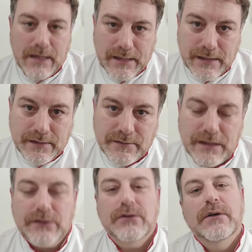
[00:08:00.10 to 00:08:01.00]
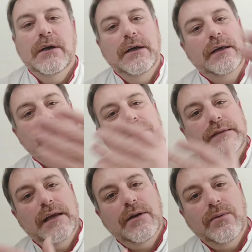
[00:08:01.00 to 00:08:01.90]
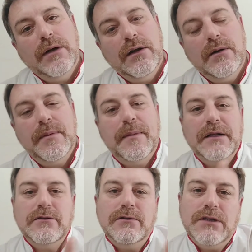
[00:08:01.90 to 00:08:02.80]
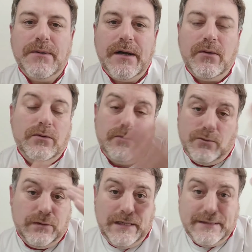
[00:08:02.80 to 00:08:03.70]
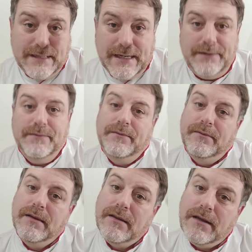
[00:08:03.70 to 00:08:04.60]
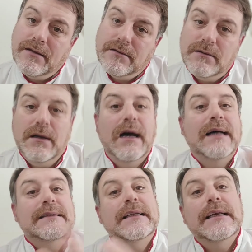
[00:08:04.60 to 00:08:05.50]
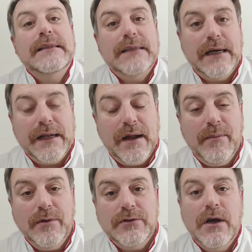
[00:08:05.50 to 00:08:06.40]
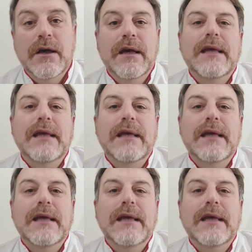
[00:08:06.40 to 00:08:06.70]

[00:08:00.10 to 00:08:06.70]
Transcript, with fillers: ¿Qué quiere decir esto? Que si tienen un kilo de preparación, lleva, utilizarán de 10 a 30 gramos.